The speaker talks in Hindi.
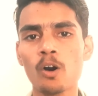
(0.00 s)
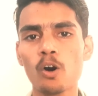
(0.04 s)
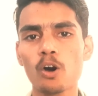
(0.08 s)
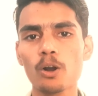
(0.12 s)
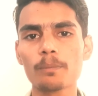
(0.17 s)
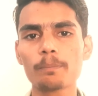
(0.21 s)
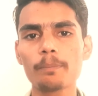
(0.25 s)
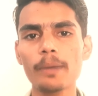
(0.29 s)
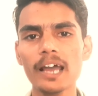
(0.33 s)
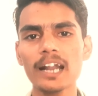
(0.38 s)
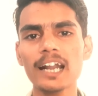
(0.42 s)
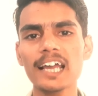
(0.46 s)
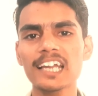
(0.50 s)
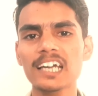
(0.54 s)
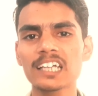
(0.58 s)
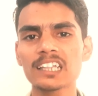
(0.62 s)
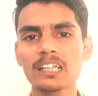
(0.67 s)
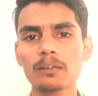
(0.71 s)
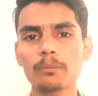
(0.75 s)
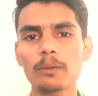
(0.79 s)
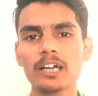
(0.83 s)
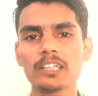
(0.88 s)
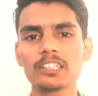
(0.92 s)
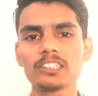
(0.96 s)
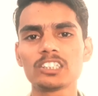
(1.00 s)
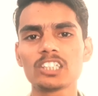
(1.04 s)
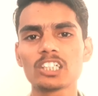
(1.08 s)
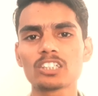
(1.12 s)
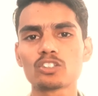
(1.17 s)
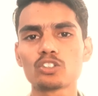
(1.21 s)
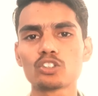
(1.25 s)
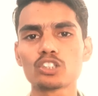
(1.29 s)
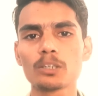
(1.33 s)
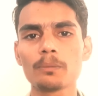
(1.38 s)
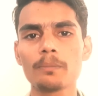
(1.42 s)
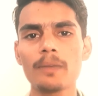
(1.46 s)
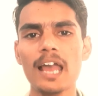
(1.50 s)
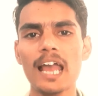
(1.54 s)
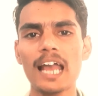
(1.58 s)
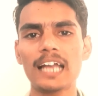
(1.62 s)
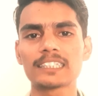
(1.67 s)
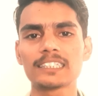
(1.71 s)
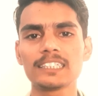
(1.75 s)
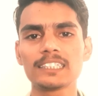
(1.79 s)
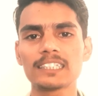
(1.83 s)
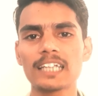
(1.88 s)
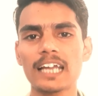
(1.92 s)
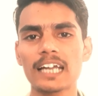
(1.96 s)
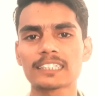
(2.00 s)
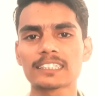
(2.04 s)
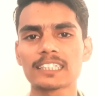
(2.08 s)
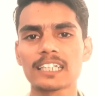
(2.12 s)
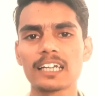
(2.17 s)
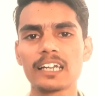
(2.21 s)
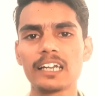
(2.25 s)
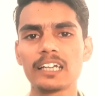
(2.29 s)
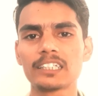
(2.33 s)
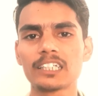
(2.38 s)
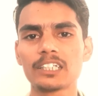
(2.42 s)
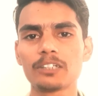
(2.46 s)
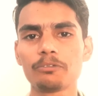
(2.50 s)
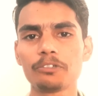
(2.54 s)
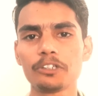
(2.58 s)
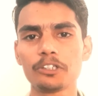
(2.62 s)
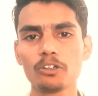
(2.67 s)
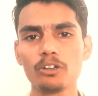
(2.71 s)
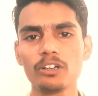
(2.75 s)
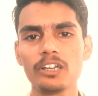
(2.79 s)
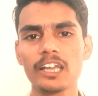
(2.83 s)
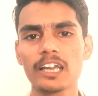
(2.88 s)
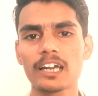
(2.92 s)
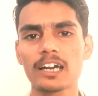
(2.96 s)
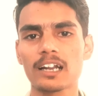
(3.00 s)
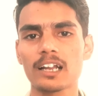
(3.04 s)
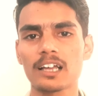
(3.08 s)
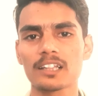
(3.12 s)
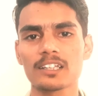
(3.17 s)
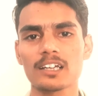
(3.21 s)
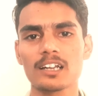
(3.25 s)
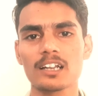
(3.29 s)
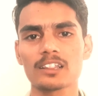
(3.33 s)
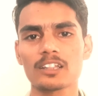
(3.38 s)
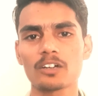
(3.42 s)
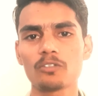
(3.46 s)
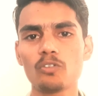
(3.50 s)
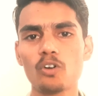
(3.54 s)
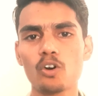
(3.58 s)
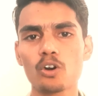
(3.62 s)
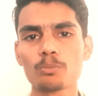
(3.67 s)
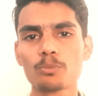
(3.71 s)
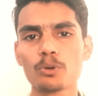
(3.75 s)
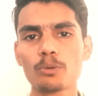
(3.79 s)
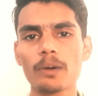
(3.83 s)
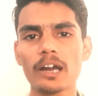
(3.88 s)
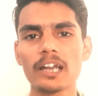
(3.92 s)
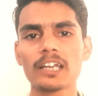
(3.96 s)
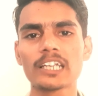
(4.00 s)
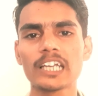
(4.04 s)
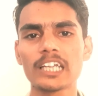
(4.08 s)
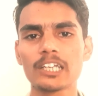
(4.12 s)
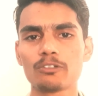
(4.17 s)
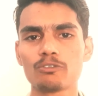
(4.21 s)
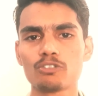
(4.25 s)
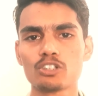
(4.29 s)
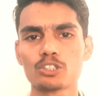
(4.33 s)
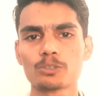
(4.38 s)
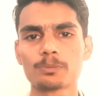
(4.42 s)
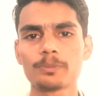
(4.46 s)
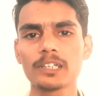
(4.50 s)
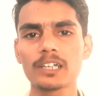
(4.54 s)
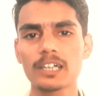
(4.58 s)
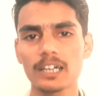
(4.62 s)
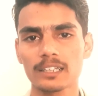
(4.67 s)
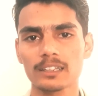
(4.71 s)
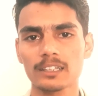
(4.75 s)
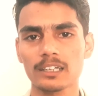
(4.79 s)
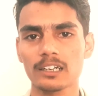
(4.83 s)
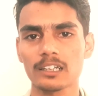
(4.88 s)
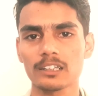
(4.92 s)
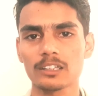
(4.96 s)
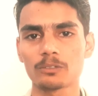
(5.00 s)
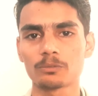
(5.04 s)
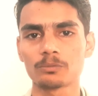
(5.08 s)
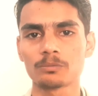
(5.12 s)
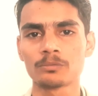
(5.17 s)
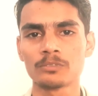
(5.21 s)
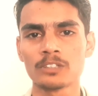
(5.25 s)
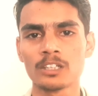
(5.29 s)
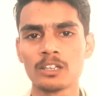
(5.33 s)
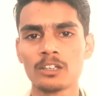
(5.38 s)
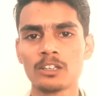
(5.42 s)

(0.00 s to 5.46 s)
और बेल आइकन दबा दीजिए क्योंकि मैं ऐसी टैक्स रिलेटेड वीडियो लेकर आता रहता हूँ और मोबाइल के रिव्यूज़ भी करता रहता हूँ